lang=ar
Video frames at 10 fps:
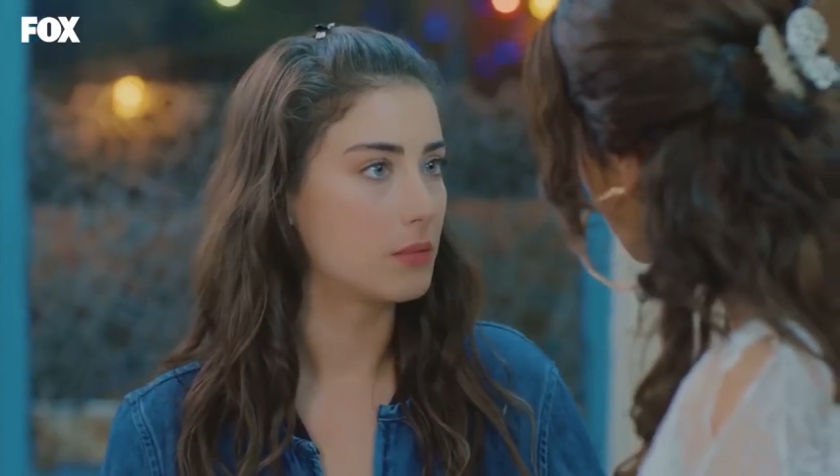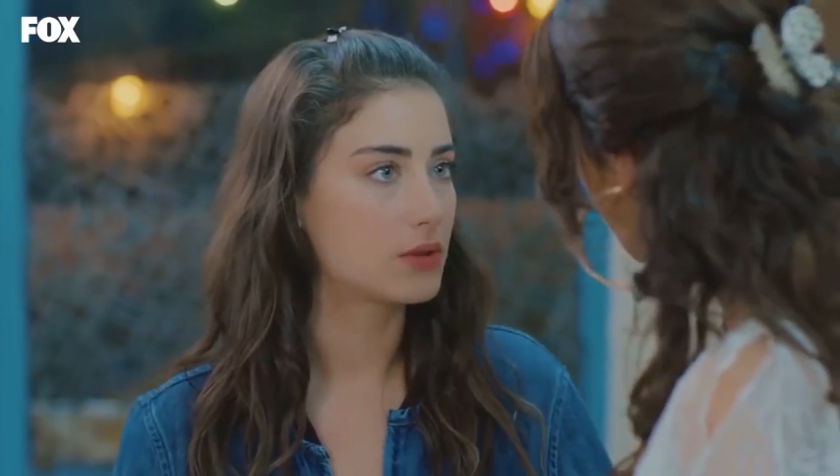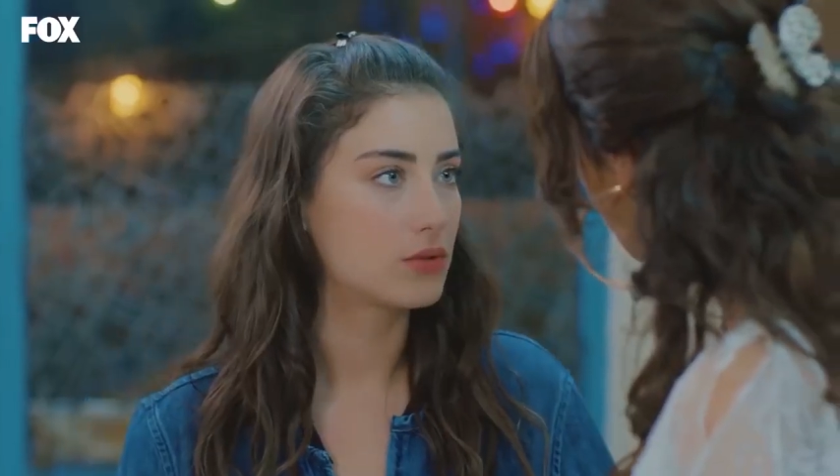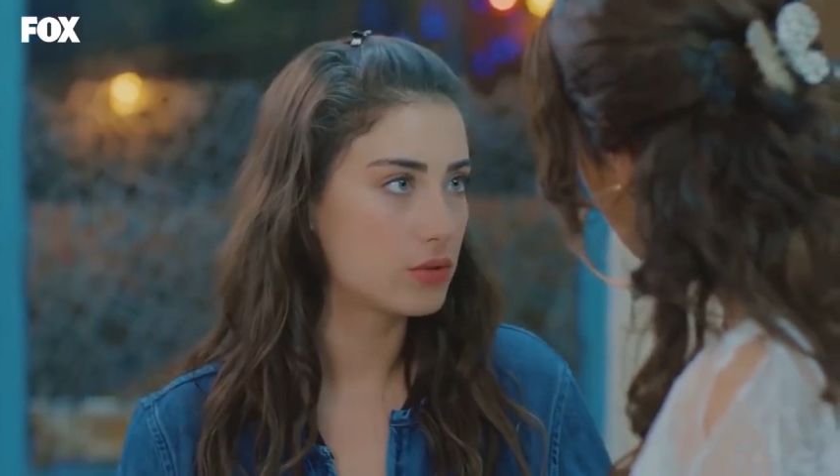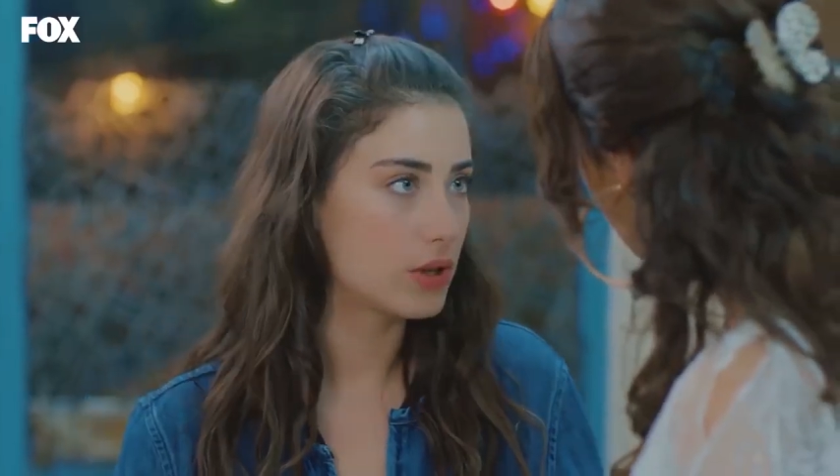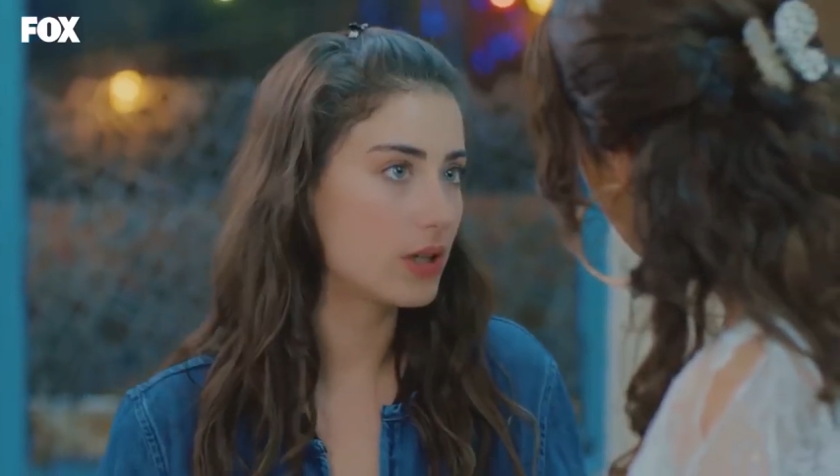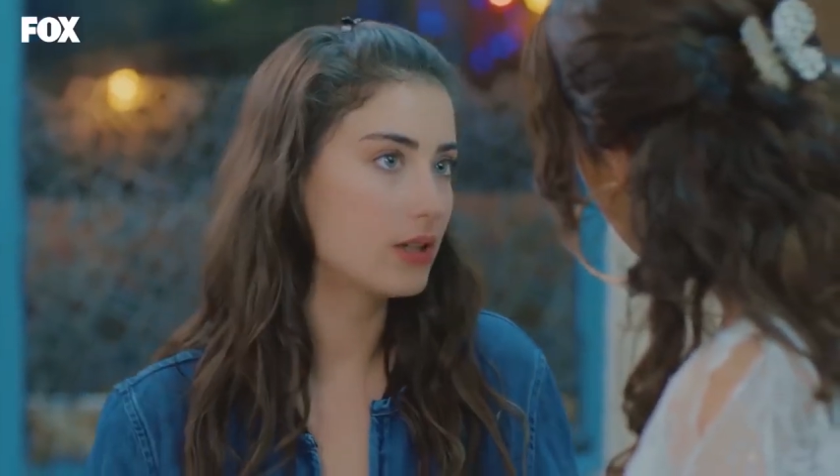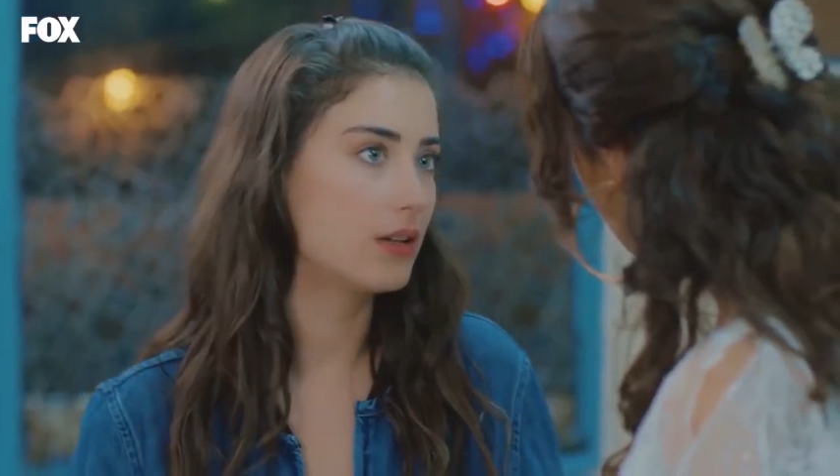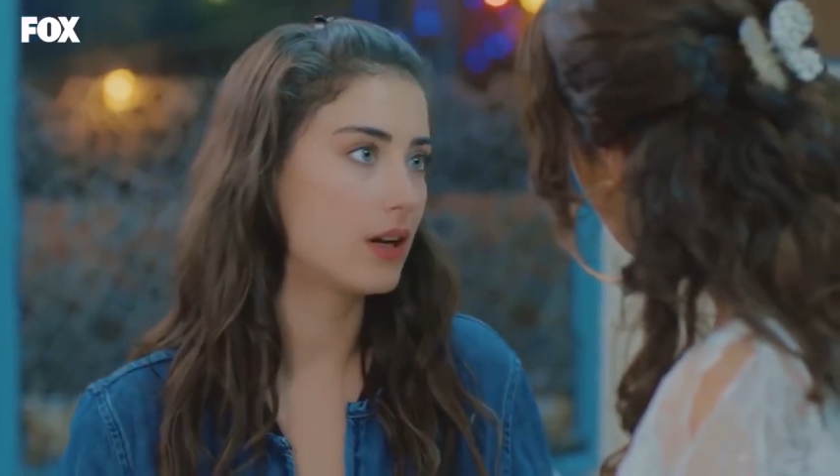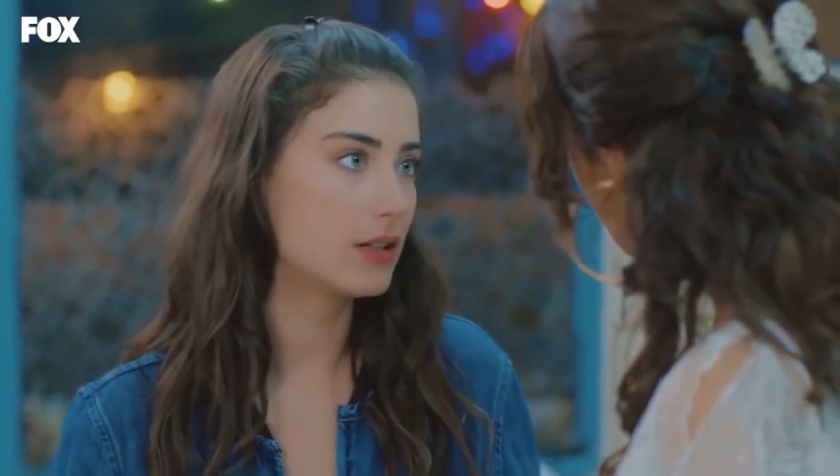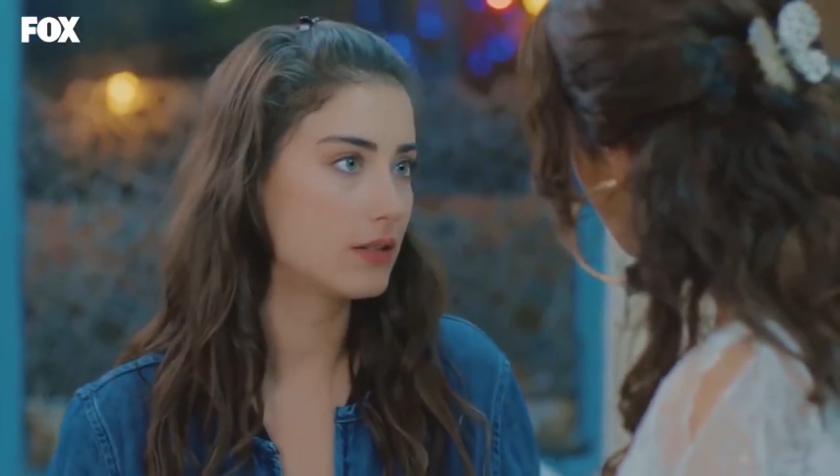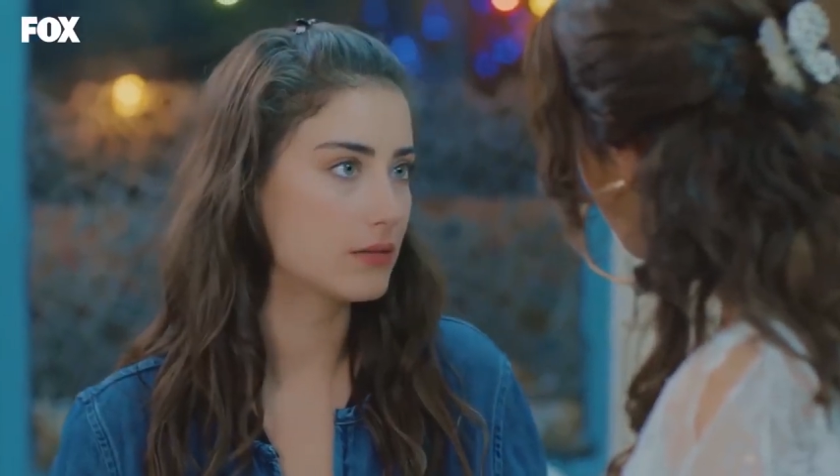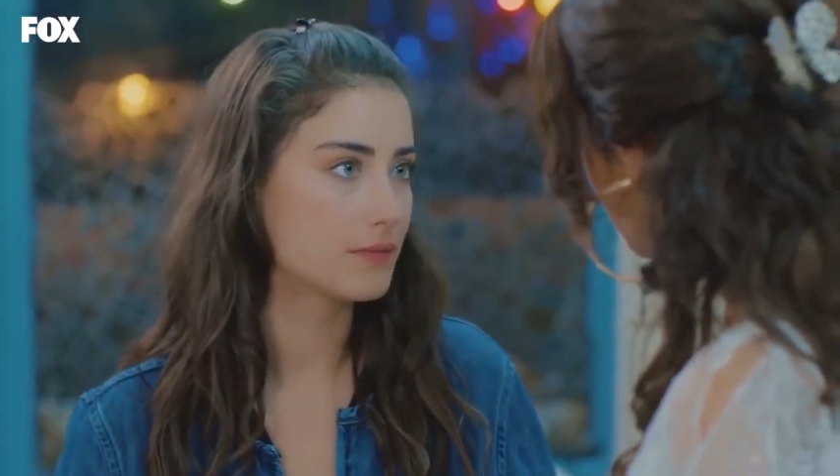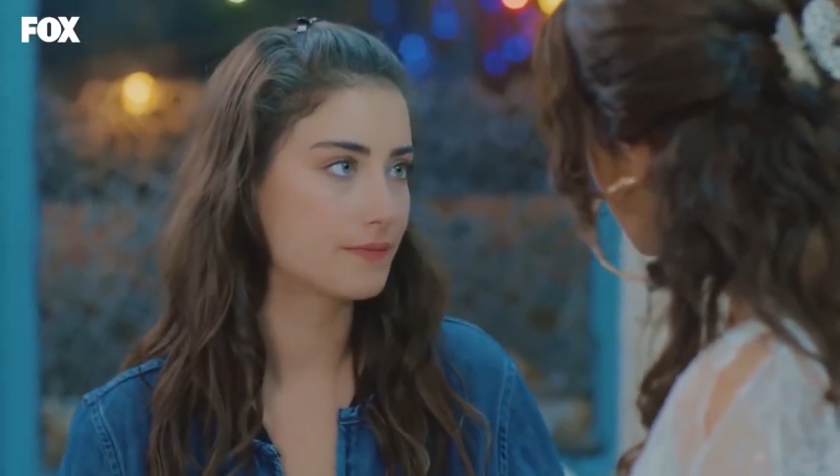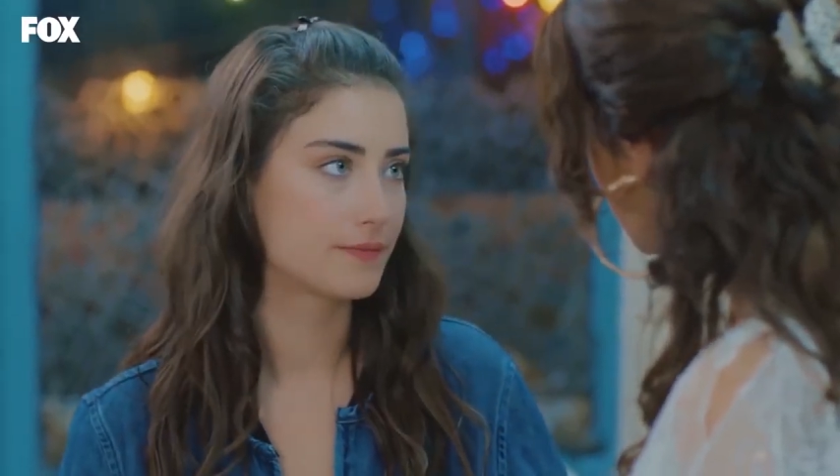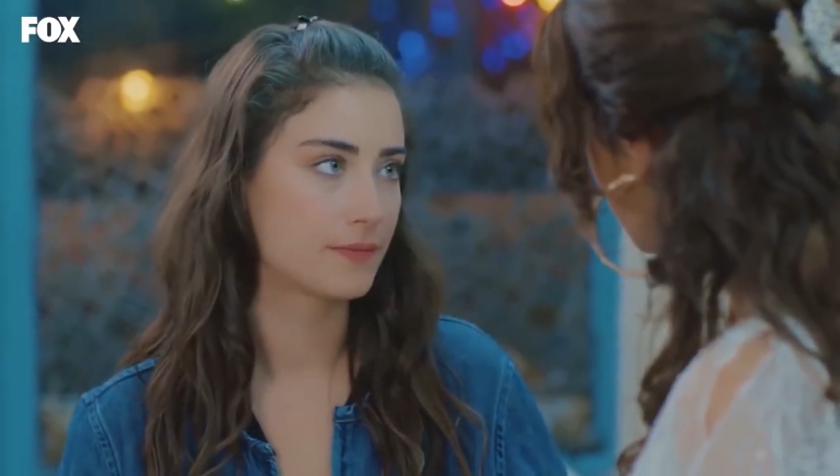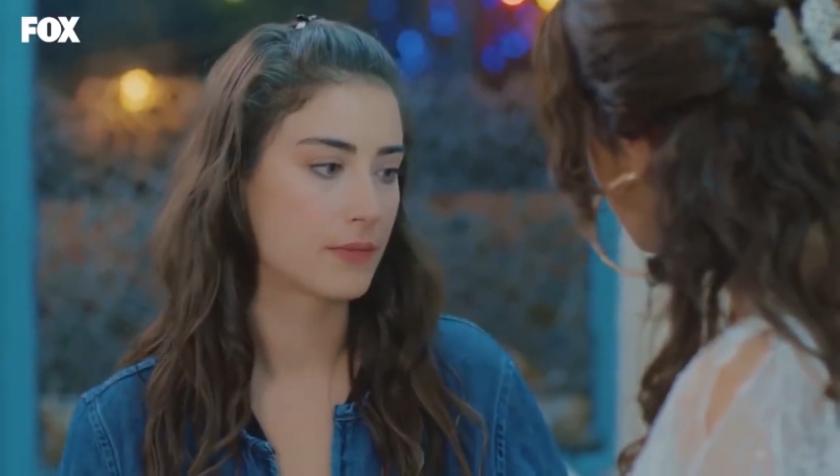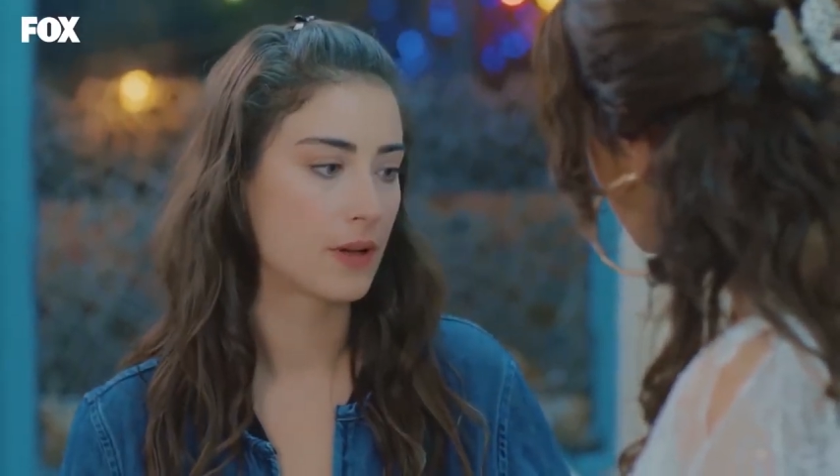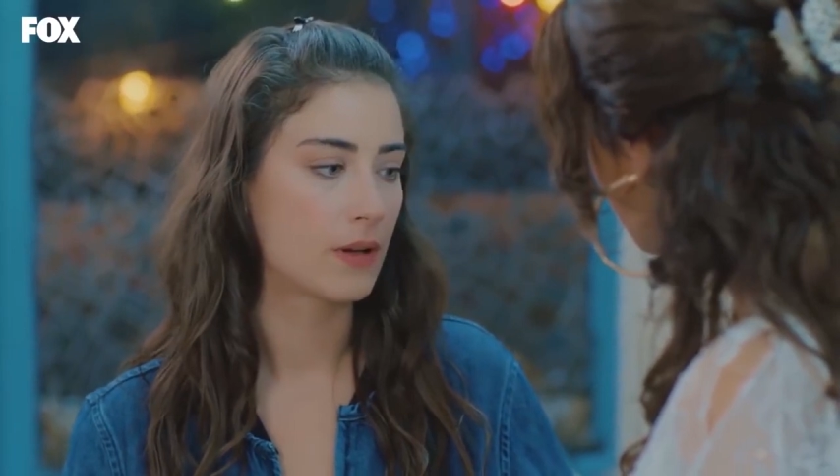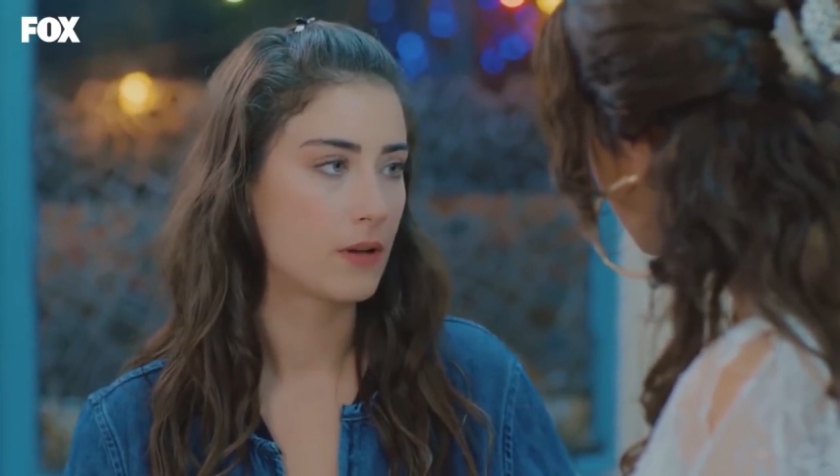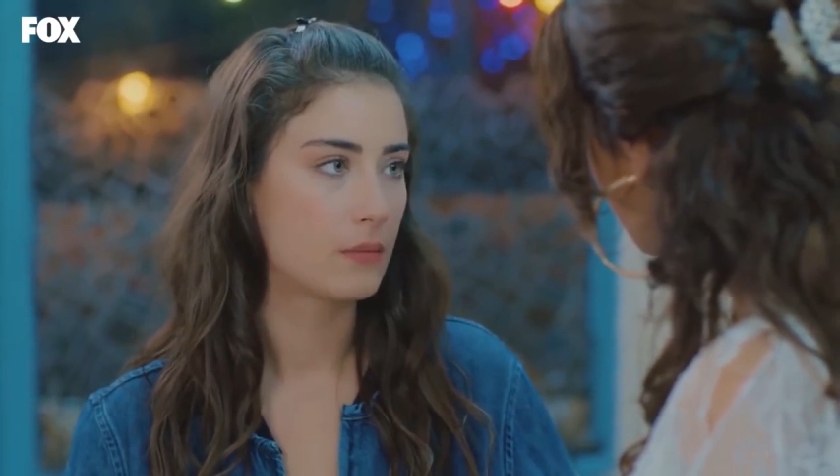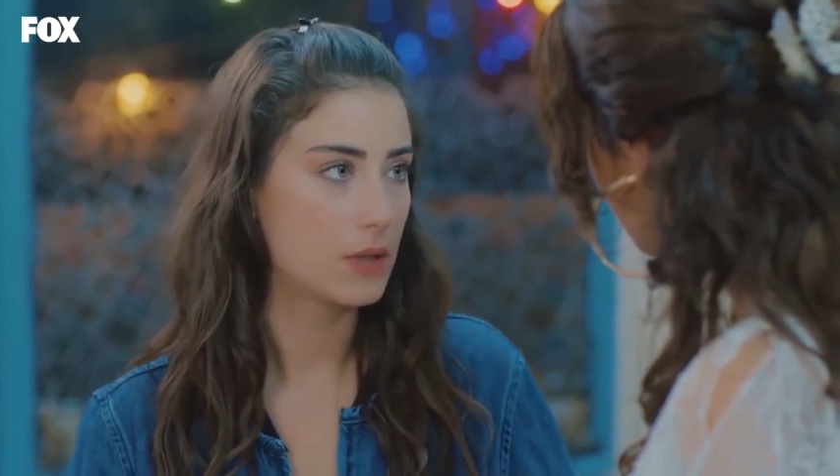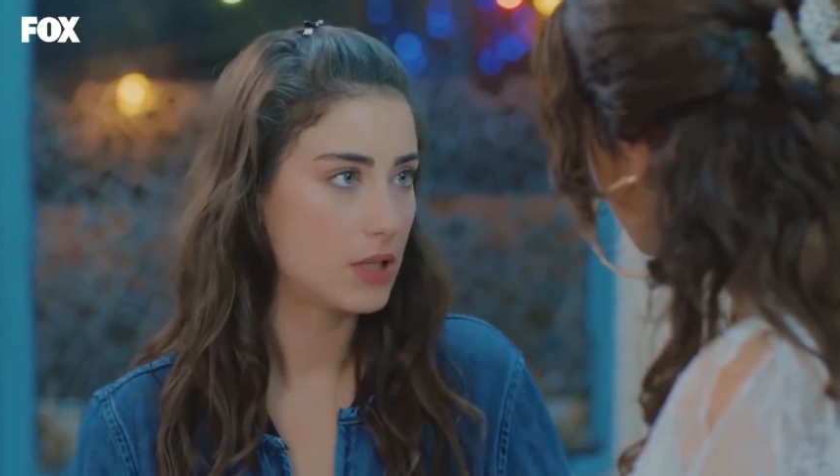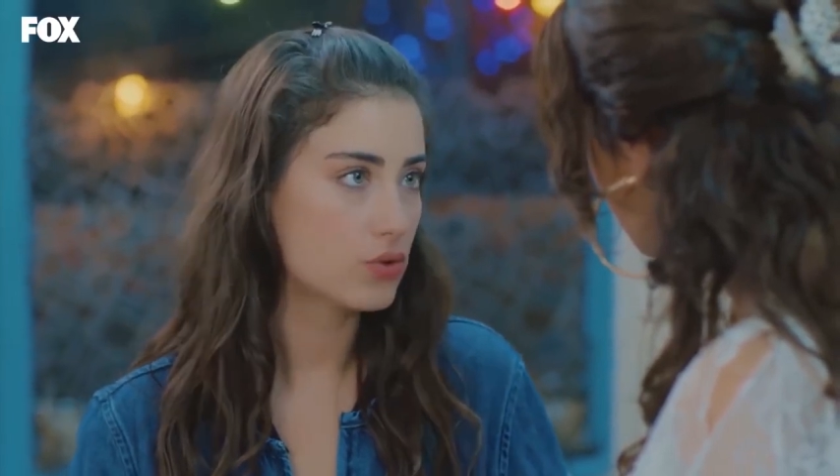بس يا تولاي أنت شو